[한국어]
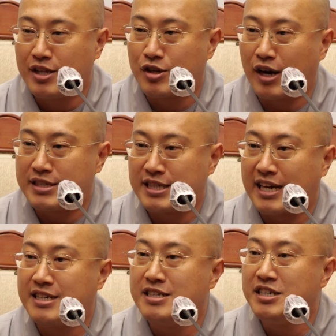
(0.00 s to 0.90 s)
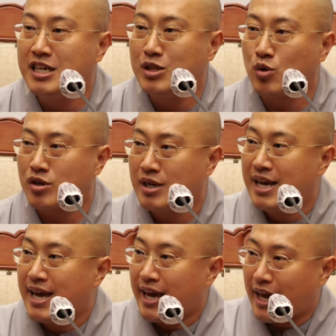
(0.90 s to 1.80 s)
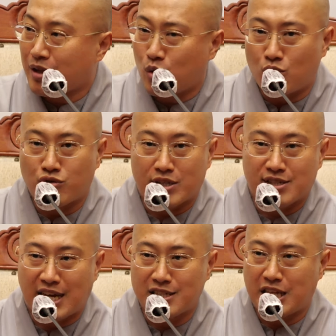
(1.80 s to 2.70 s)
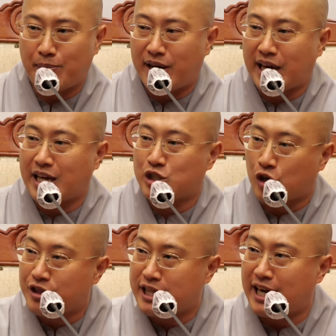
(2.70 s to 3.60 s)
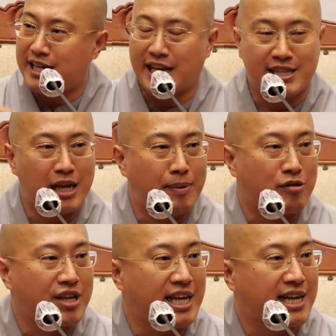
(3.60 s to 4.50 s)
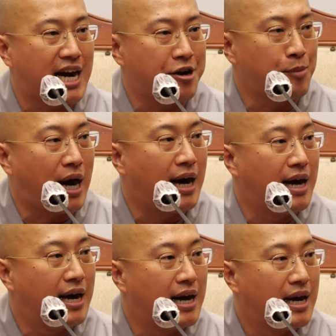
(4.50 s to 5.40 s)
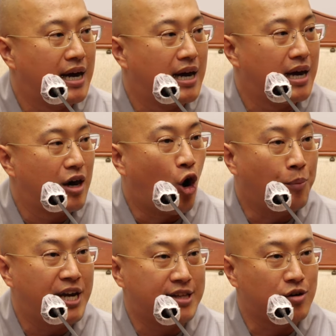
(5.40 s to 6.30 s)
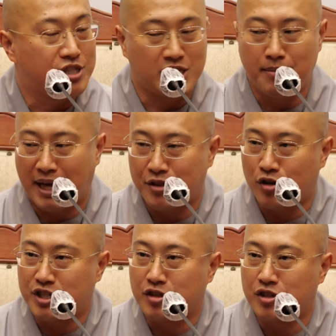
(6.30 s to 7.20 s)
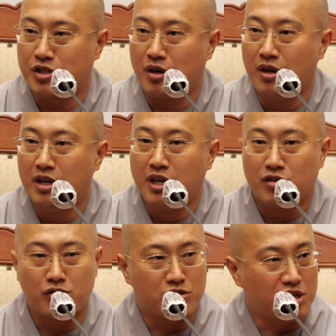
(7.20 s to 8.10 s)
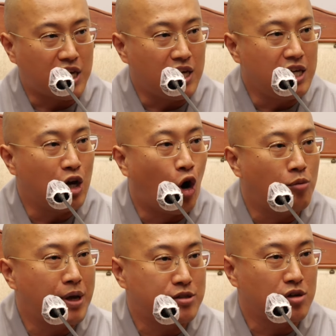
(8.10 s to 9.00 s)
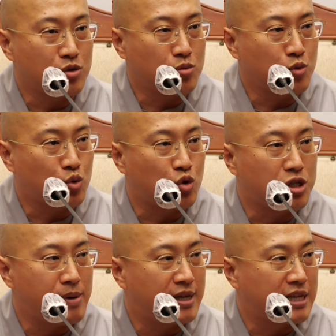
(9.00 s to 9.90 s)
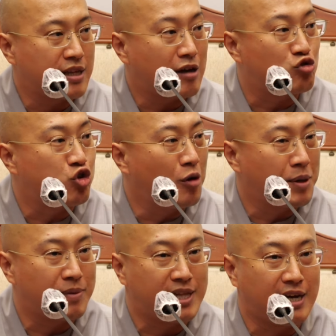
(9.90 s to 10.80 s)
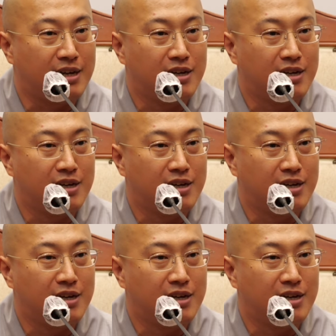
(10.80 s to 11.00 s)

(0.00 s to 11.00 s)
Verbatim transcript: 들어가는데, 그 의도를 행동으로 해서 상대방에게 전달될 때 바로 이 까르마, 업이라는 것이 만들어지는 것이죠. 그리고 특히 이 업에서 좀 더 조심해야 되는 게 구업입니다.